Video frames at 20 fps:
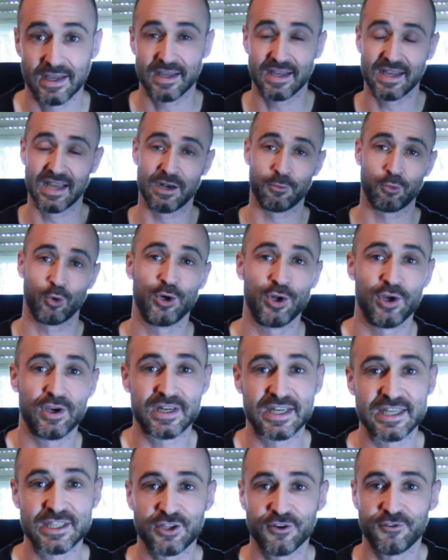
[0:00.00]
Y el bueno de
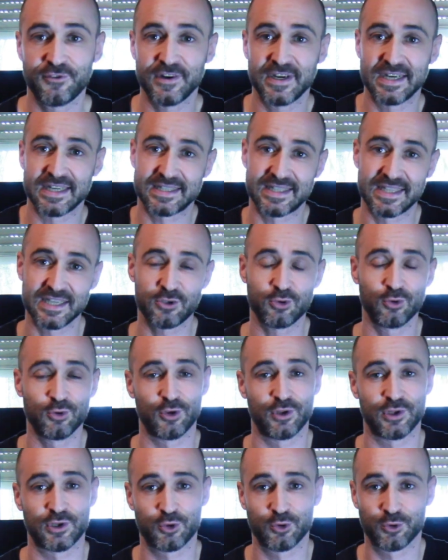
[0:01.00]
Christopher este es
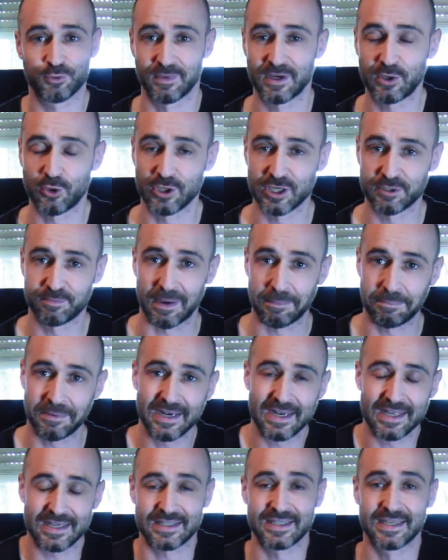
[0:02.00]
uno de sus mejores
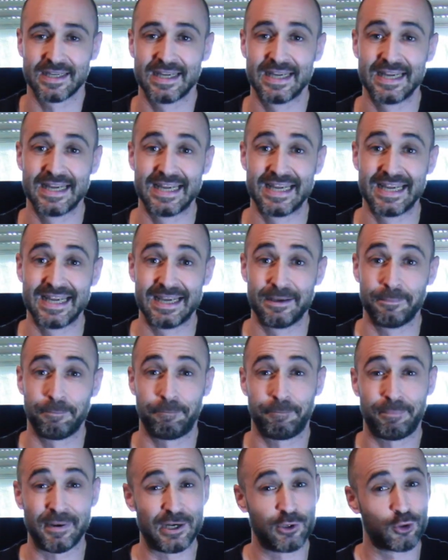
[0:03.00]
papeles
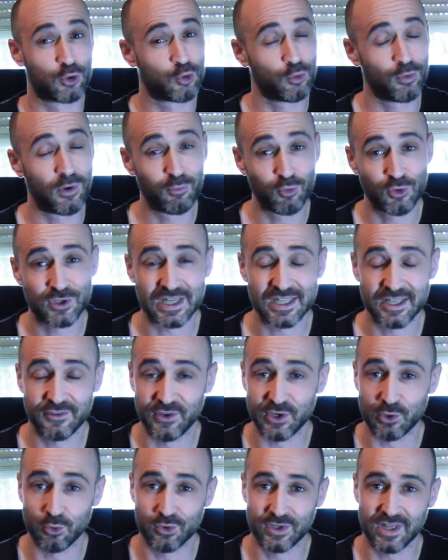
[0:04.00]
pero tuvo muchas
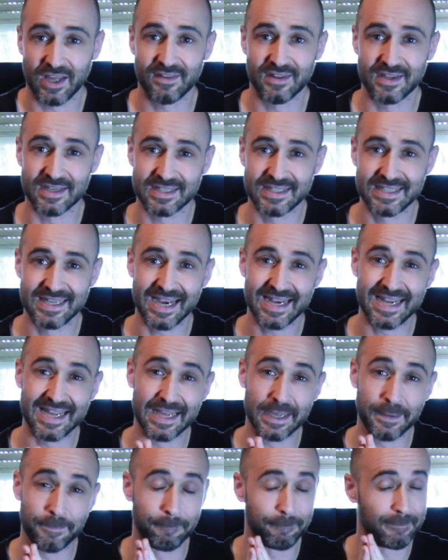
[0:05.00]
dificultades, ya
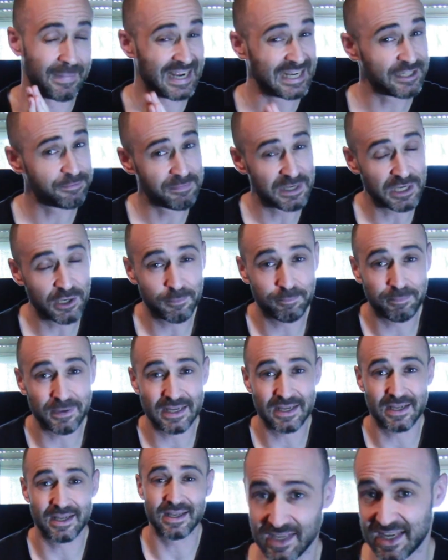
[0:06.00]
que es
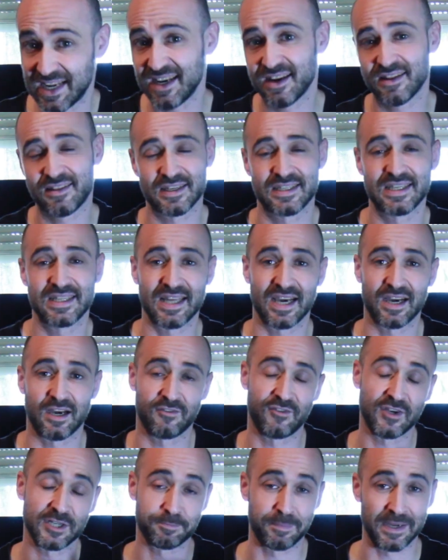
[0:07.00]
miope y necesita
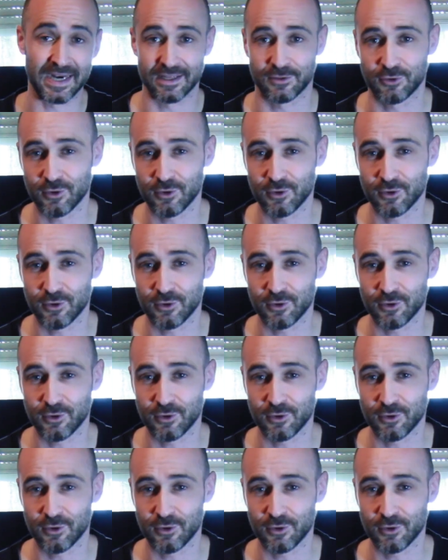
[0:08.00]
gafas para